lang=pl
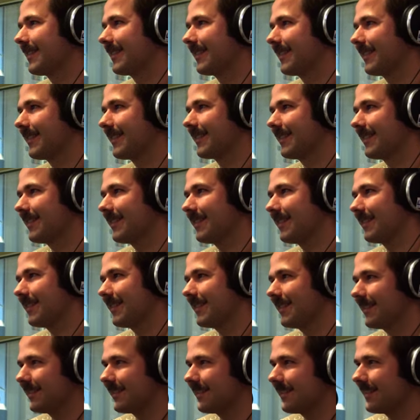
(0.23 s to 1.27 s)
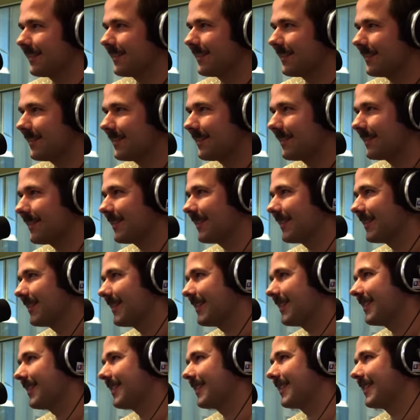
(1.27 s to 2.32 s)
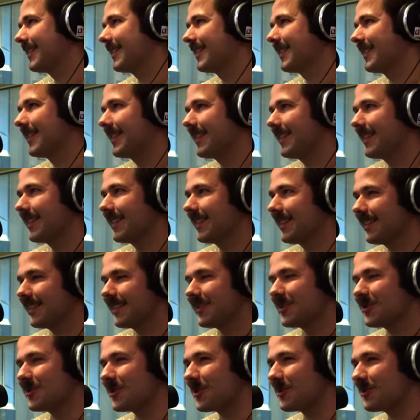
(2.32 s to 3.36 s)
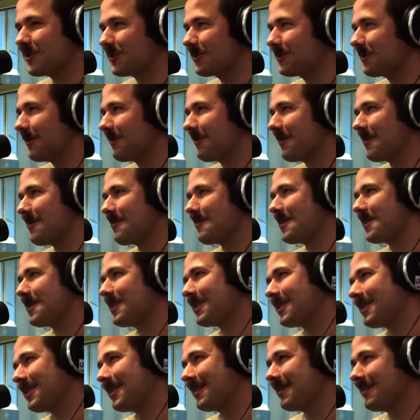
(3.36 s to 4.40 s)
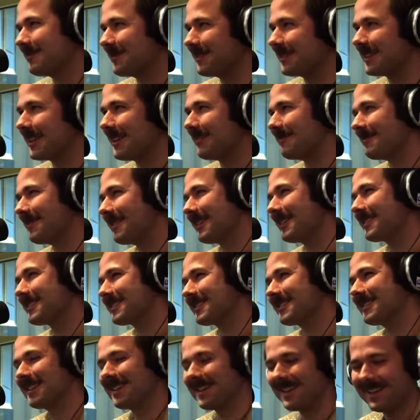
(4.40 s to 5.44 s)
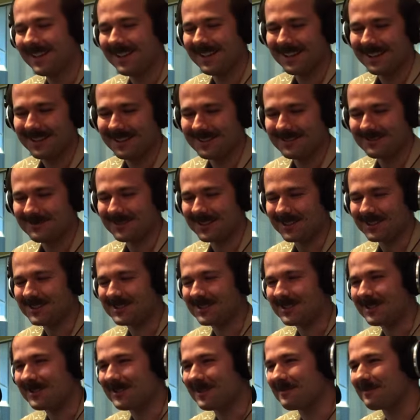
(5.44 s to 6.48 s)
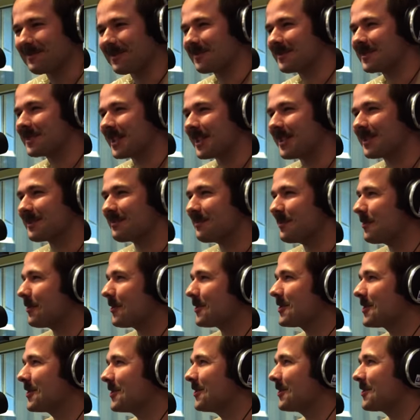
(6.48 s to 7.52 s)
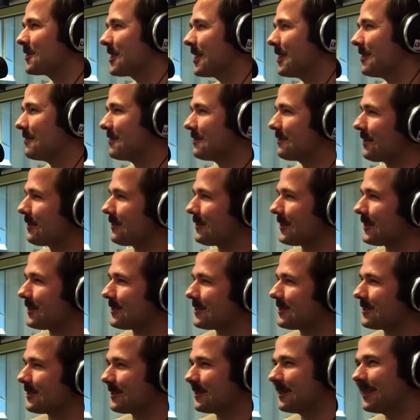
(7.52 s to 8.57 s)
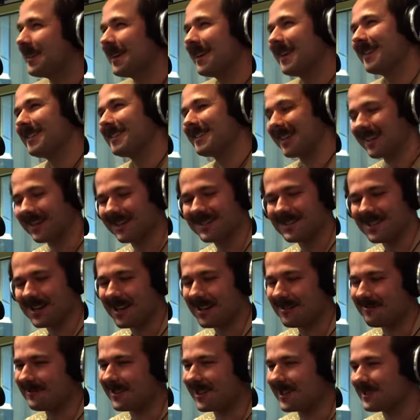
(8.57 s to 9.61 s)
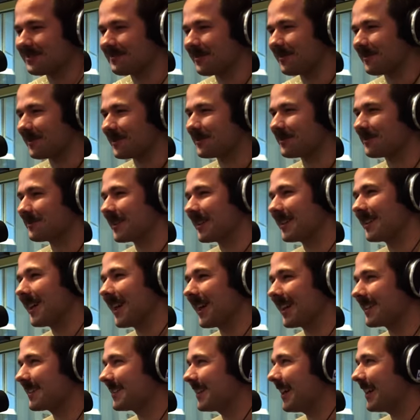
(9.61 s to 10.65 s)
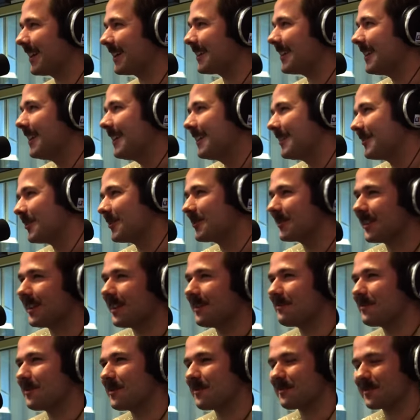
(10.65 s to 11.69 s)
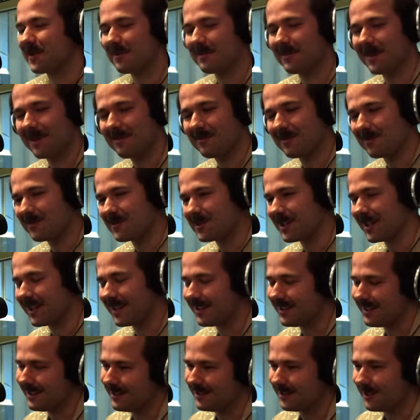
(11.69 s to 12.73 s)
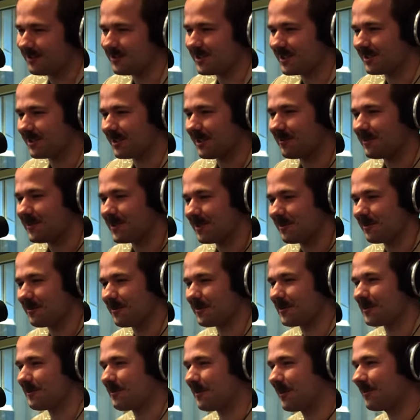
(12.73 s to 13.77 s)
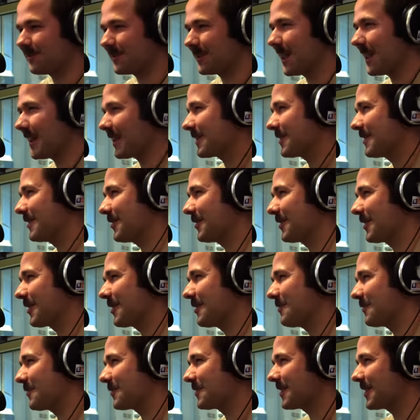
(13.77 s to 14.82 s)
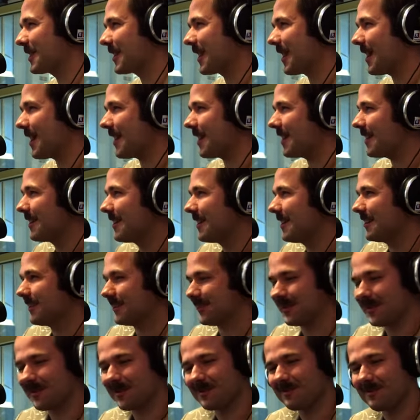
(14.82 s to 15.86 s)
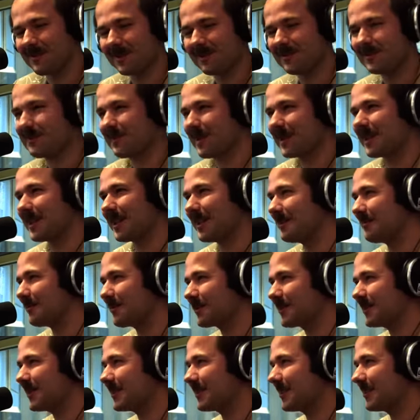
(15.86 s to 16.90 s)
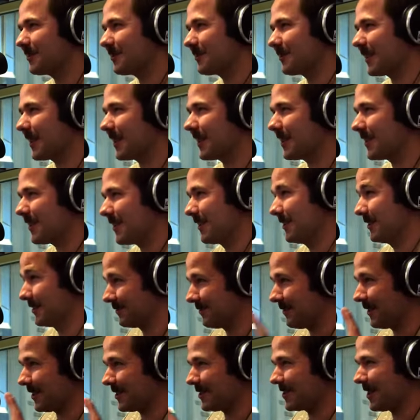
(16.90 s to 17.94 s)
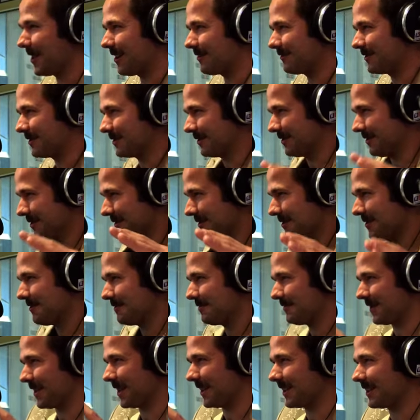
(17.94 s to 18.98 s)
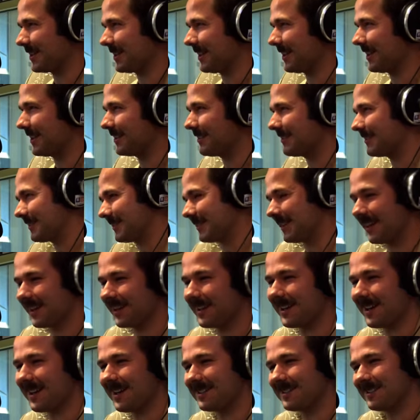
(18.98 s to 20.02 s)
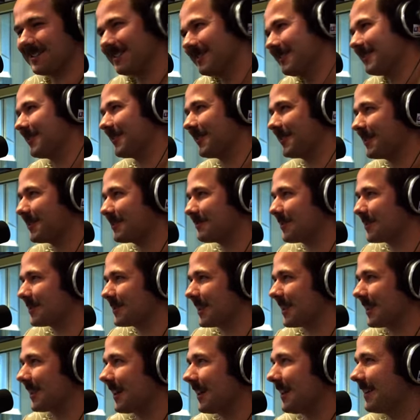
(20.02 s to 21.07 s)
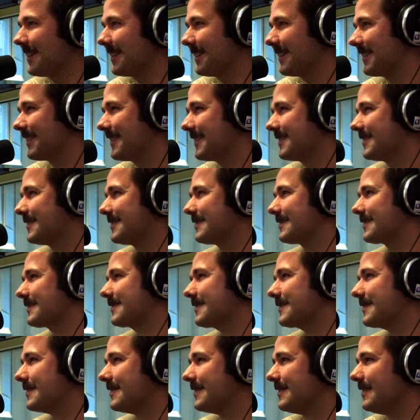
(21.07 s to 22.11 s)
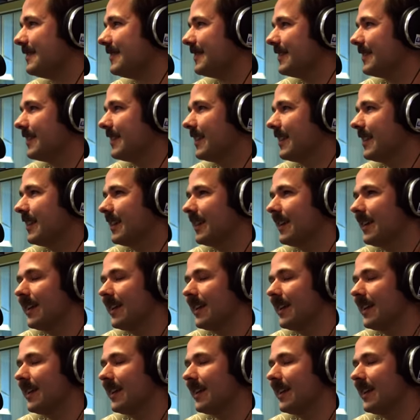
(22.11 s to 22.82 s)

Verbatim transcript: Sławomir. Y, jak powstała ta piosenka? Cześć, to Sławomir. Witam Was. Wiesz co, no powstała z miłości do ziemi po prostu. Tak chciałem mieć po prostu ten hektar. No i tyle było problemów, że to wszystko mi się ułożyło w tekst, do tego muzyka. No i moi wspaniali muzycy tutaj z Warszawy to pięknie nagrali. No i jest piosenka. A kto przychodzi na koncerty?